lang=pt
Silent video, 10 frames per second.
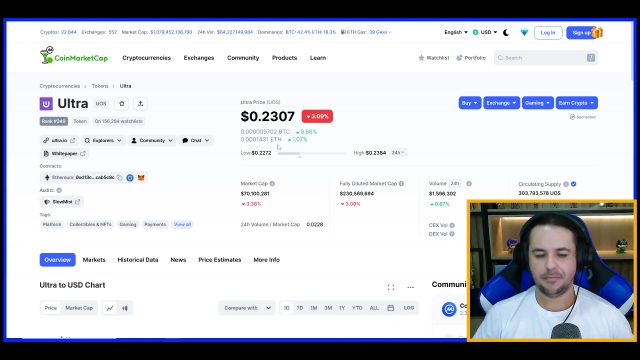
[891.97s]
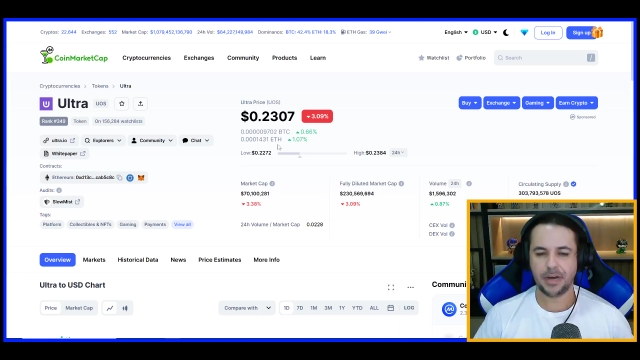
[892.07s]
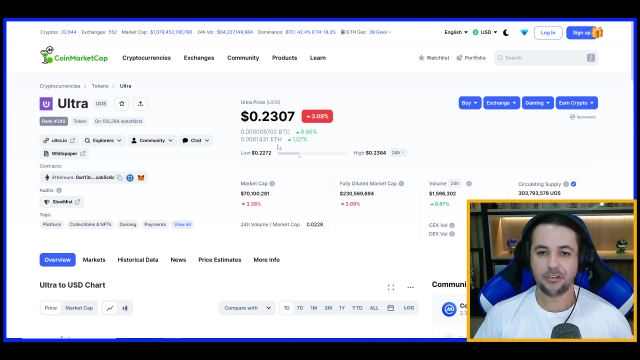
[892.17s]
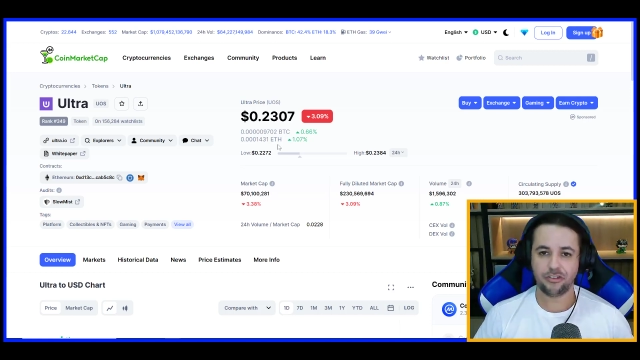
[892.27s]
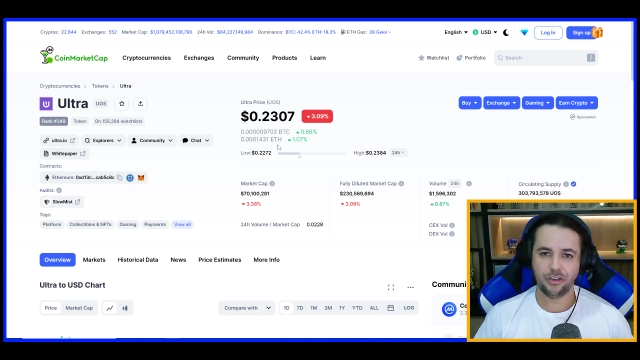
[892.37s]

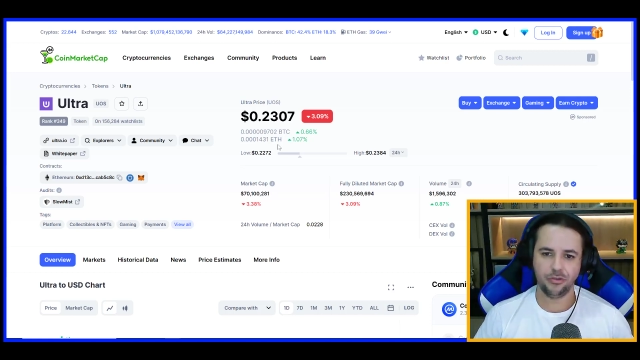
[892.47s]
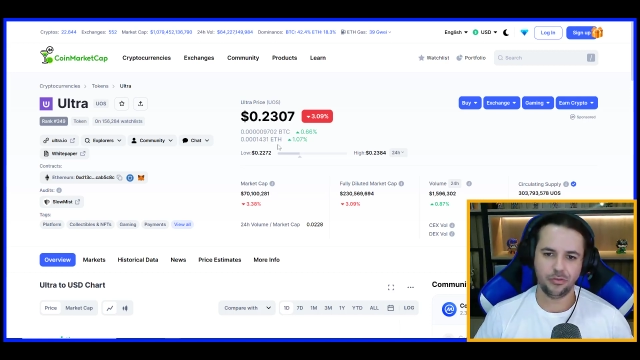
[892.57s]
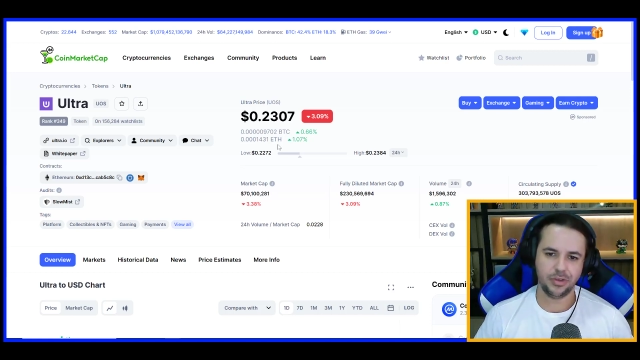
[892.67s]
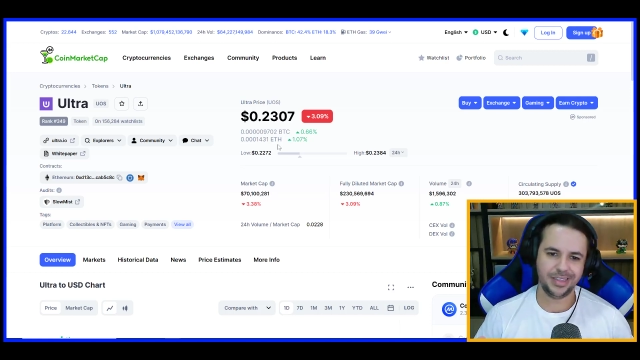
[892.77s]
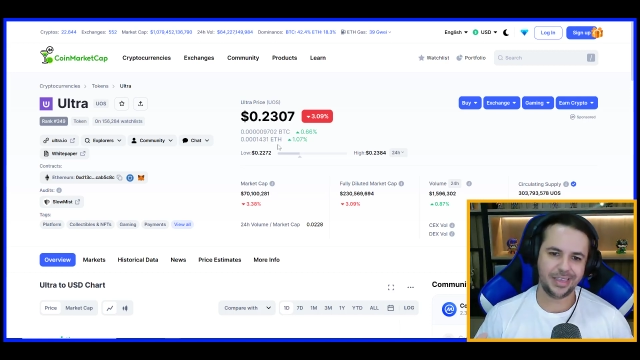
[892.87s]

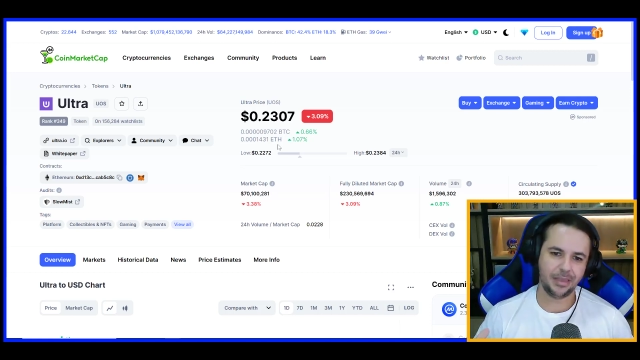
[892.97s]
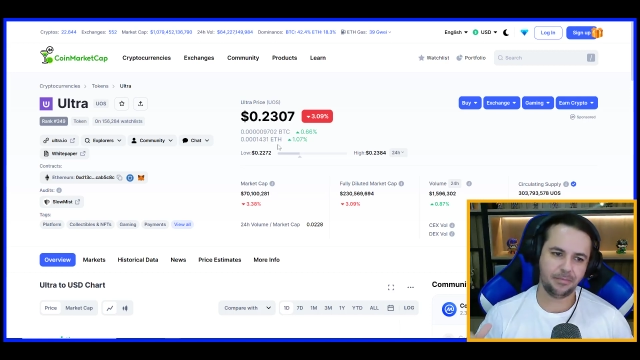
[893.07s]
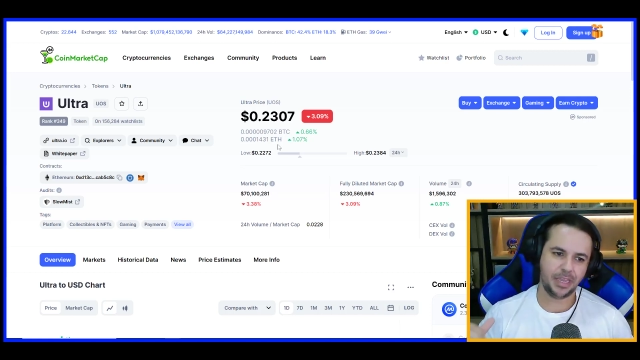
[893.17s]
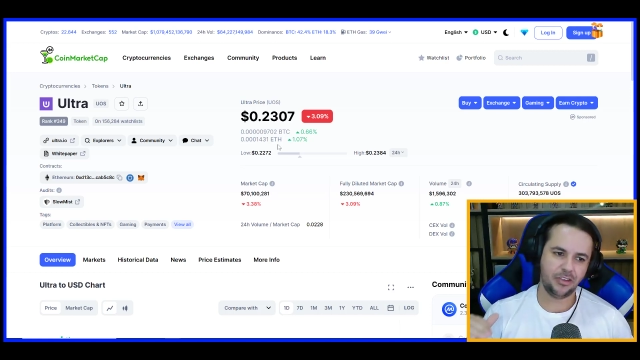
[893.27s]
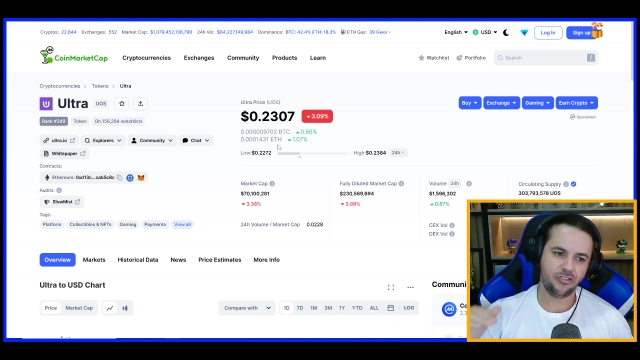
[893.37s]
baixinho e de
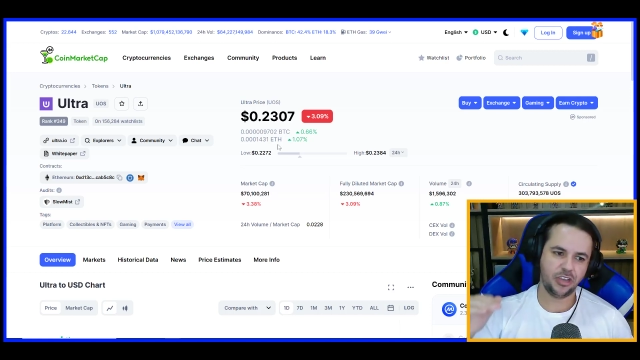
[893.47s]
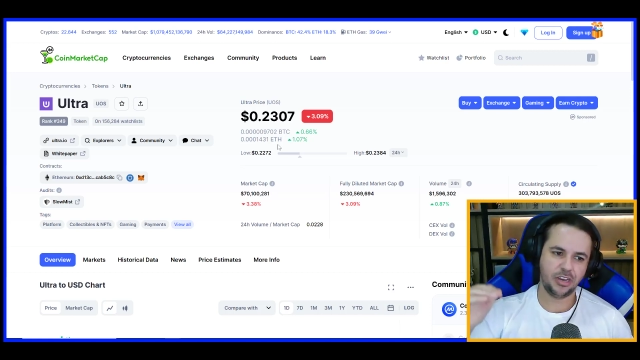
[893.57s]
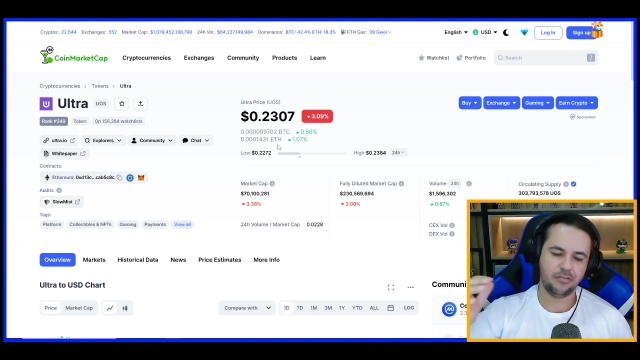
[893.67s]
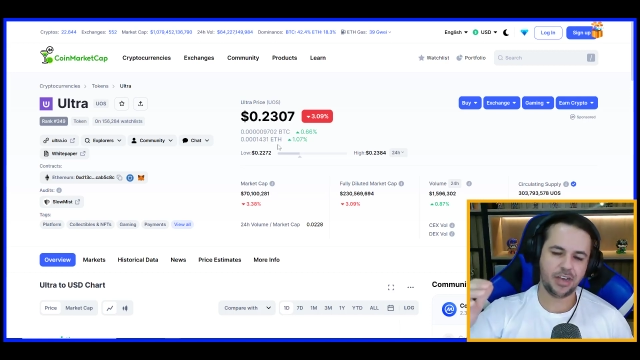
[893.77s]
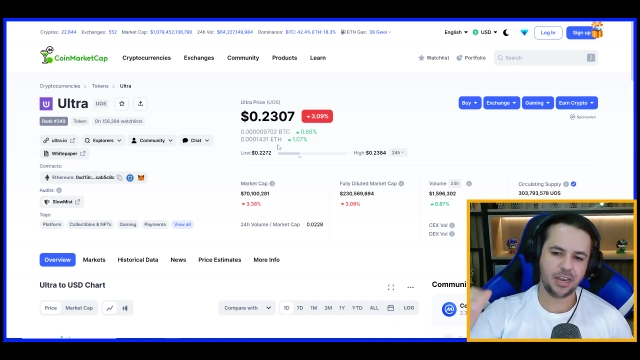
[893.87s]
repente
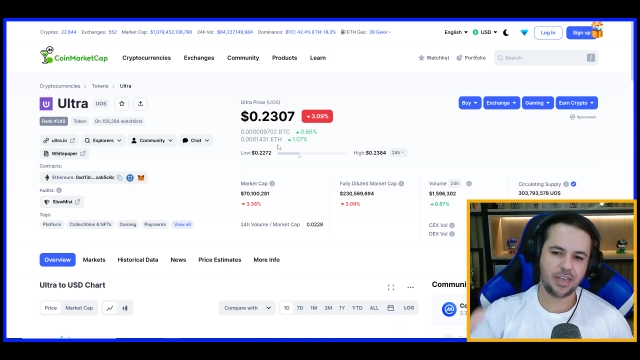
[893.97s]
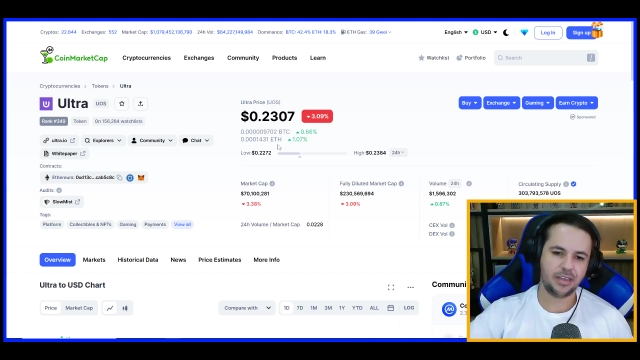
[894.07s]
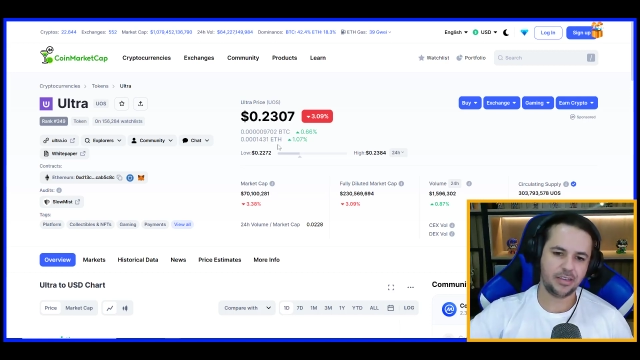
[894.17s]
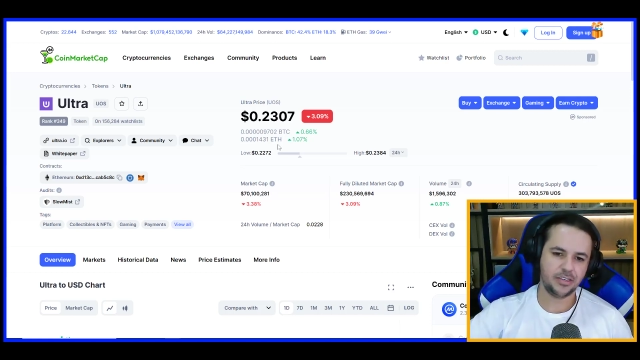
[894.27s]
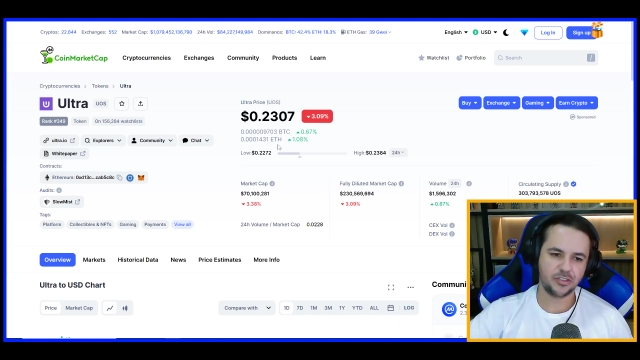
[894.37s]
ele vai
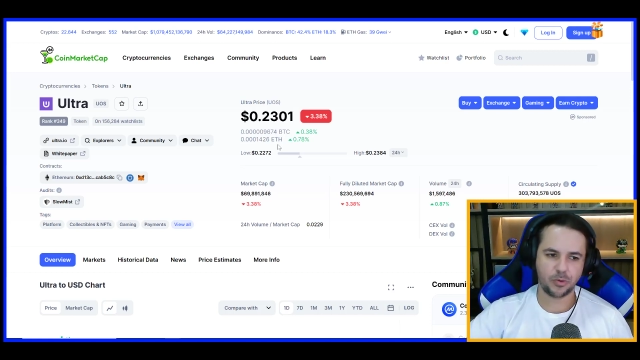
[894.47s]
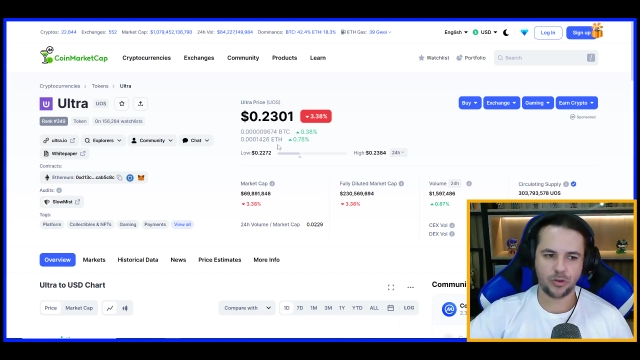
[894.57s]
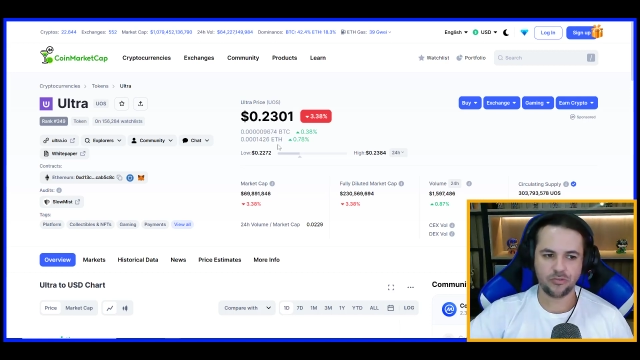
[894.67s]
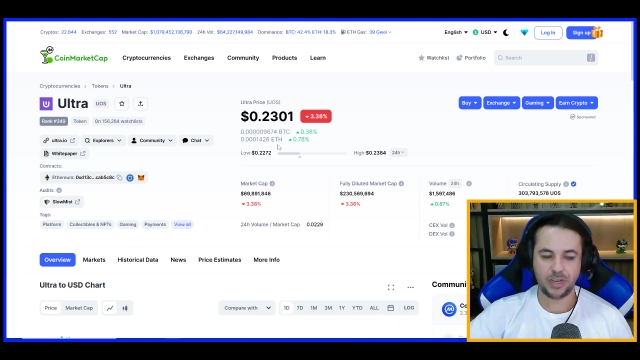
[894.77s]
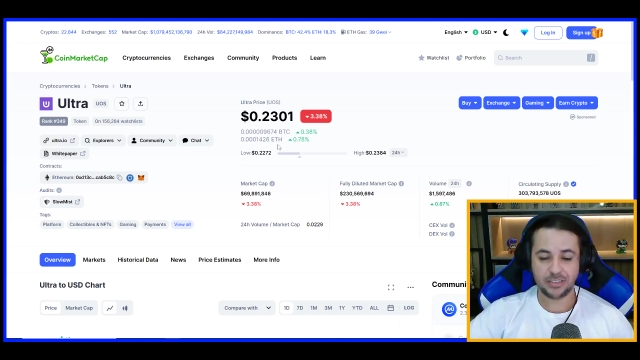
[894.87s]
lá e
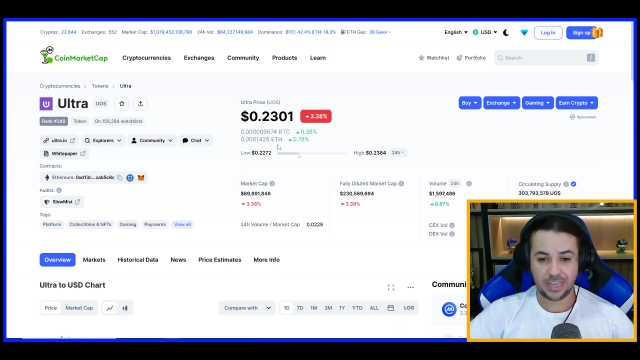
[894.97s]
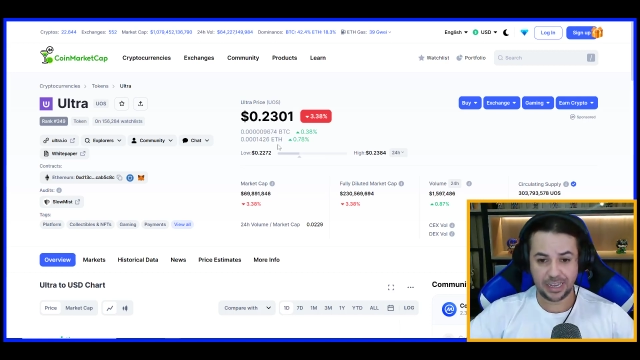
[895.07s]
explode mais.